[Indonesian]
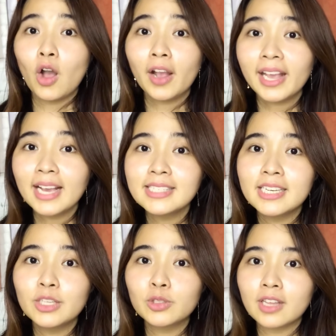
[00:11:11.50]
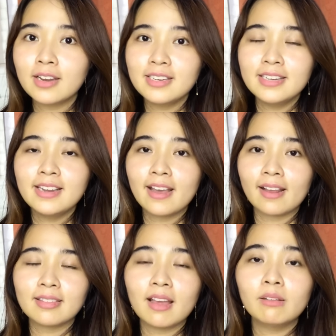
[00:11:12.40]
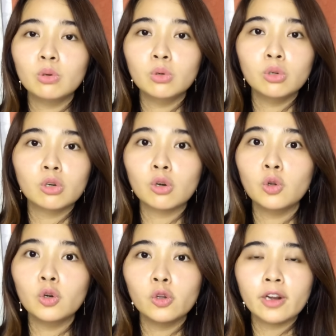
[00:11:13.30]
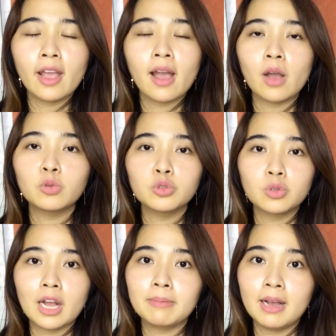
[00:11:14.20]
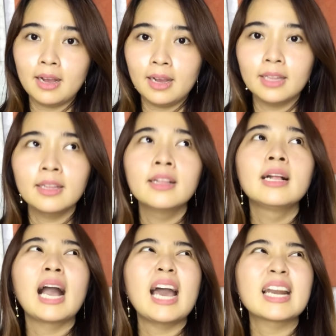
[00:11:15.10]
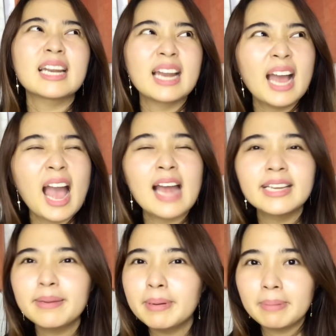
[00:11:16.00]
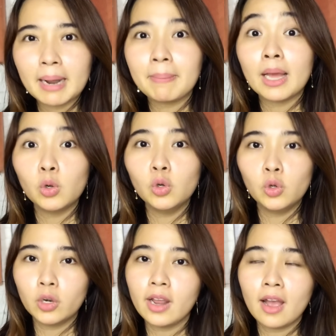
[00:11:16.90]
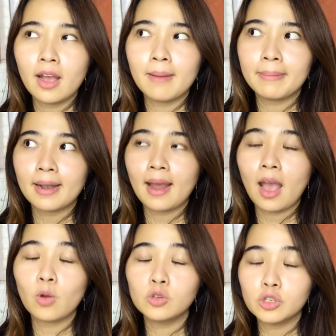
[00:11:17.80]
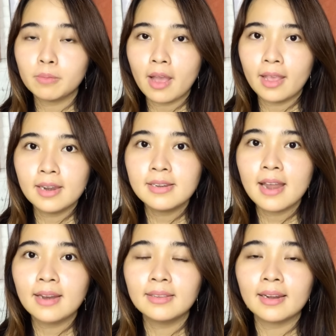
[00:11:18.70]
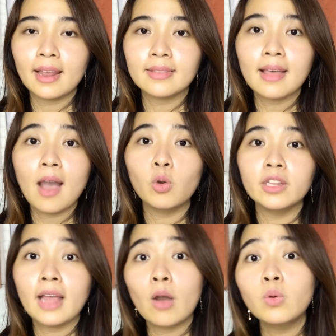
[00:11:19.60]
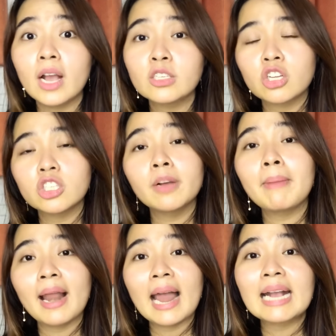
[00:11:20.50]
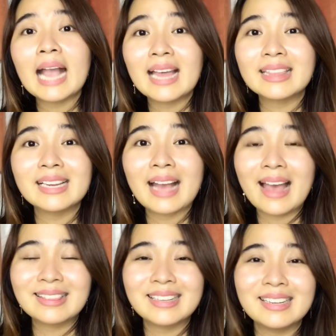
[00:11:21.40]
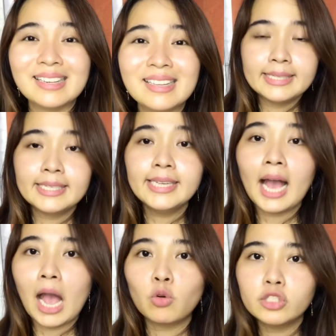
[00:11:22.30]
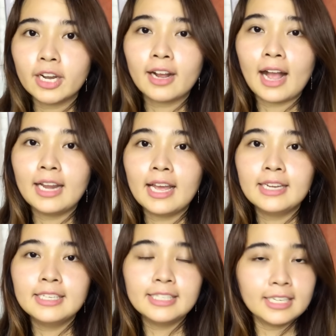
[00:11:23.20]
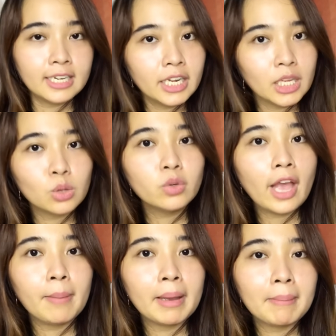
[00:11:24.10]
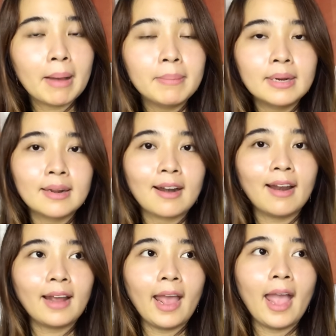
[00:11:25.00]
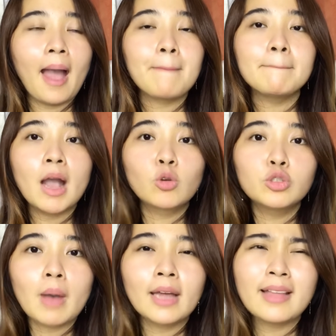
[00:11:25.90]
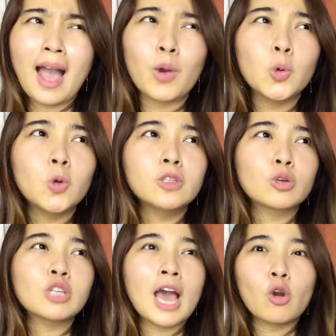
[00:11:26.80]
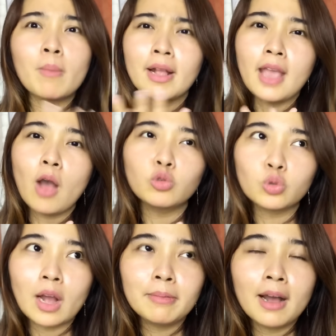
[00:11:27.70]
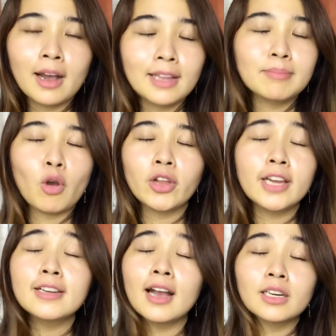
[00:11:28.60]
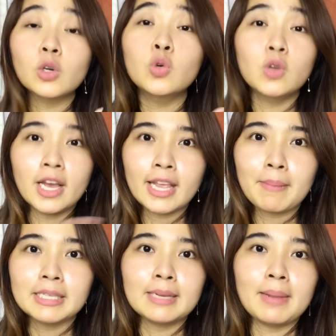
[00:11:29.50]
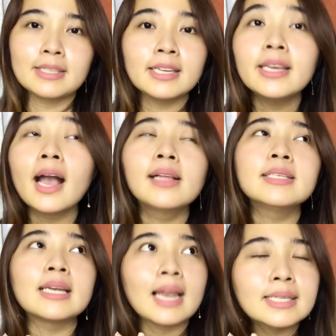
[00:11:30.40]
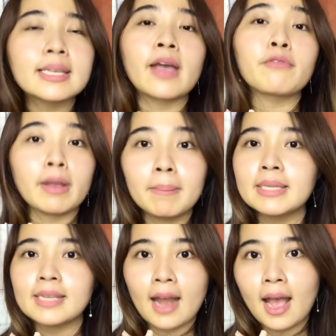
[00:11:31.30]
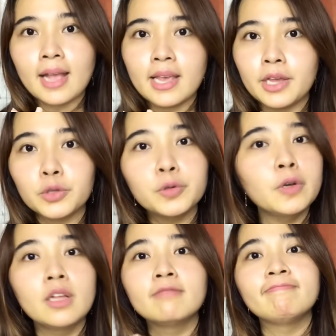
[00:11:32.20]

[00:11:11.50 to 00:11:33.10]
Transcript: oke guys jadi itu tadi deretan lulur-lulur yang aku suka banget karena ada beberapa lulur yang pernah aku cobain dan ternyata kulit aku nggak cocok malah gatel-gatel jadi yang aku share ke kalian di sini itu yang memang beneran kayak bagus banget ya aku terus aromanya aku suka banget pokoknya dengan keunggulannya masing-masing yang jelas efek mencerahkannya itu